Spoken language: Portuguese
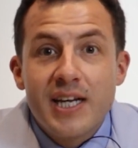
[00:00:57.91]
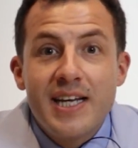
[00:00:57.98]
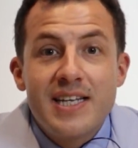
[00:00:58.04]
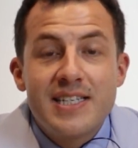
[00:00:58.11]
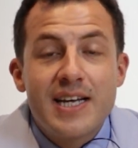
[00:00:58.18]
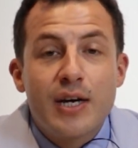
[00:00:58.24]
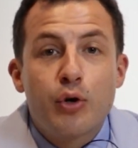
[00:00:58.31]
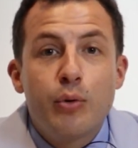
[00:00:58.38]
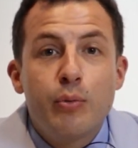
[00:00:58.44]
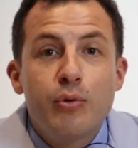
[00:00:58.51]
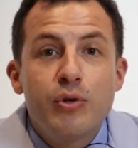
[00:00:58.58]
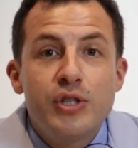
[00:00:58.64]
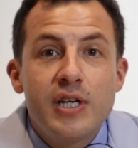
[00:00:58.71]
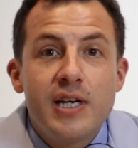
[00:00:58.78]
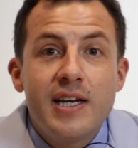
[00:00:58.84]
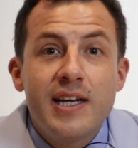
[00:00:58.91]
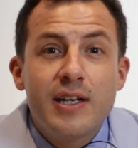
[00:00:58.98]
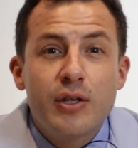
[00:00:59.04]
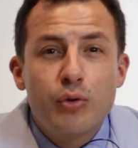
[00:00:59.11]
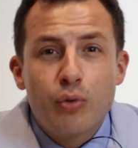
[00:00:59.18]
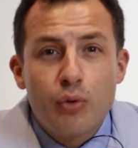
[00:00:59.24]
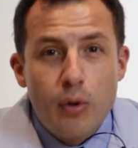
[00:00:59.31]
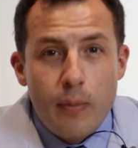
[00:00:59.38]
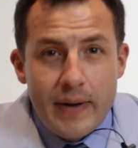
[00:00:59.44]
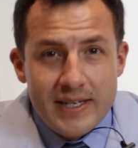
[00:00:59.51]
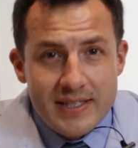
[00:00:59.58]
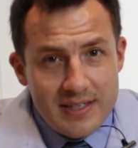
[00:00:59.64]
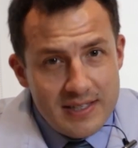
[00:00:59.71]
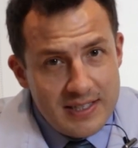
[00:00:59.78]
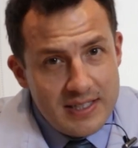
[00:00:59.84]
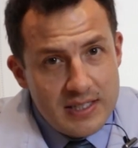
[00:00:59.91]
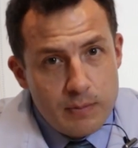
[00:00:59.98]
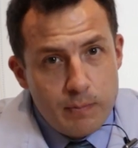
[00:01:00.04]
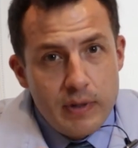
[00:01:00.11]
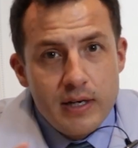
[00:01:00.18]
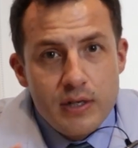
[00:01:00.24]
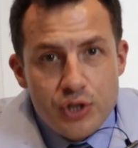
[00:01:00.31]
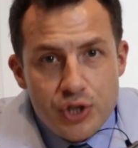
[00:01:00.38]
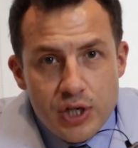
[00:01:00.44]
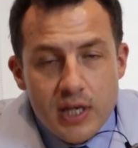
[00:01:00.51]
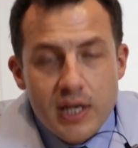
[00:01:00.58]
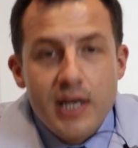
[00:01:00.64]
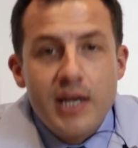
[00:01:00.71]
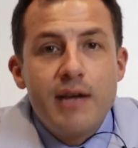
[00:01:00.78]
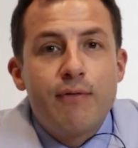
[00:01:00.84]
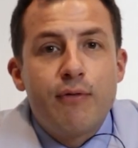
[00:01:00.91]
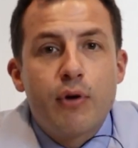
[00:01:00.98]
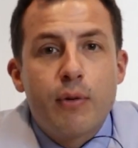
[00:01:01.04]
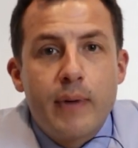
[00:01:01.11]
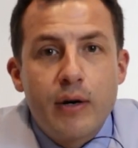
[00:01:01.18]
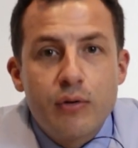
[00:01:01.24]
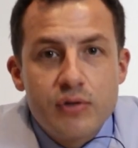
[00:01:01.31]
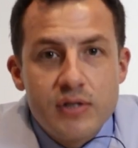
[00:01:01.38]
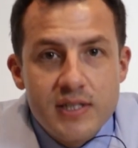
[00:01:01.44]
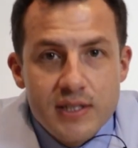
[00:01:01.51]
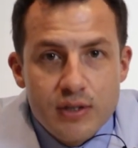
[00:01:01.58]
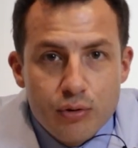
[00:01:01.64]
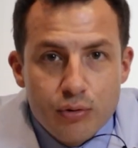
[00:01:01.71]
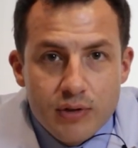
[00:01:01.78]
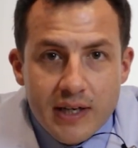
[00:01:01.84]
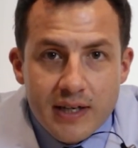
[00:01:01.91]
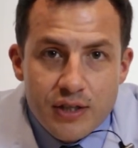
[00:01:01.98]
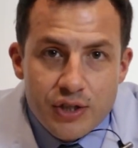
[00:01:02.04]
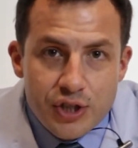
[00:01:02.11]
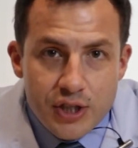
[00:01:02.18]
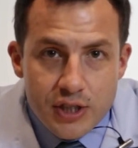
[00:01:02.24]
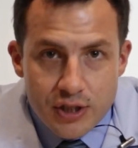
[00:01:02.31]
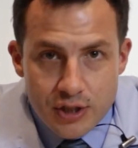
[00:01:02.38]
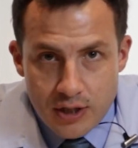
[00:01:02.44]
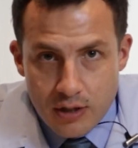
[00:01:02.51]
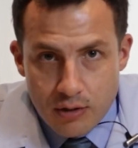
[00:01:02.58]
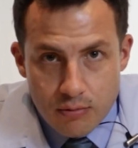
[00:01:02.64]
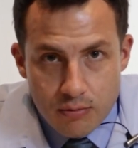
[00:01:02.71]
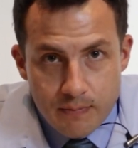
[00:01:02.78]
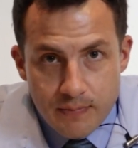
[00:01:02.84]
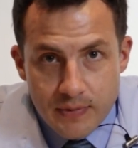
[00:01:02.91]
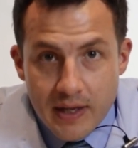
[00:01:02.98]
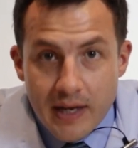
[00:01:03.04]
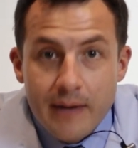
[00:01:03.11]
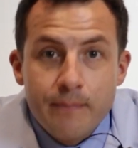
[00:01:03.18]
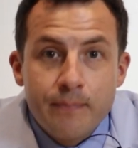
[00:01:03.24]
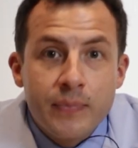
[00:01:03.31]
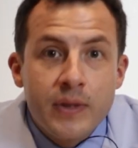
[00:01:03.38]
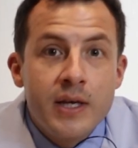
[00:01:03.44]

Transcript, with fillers: esse acúmulo de líquido começa a se expandir e formar um cisto dentígero, né?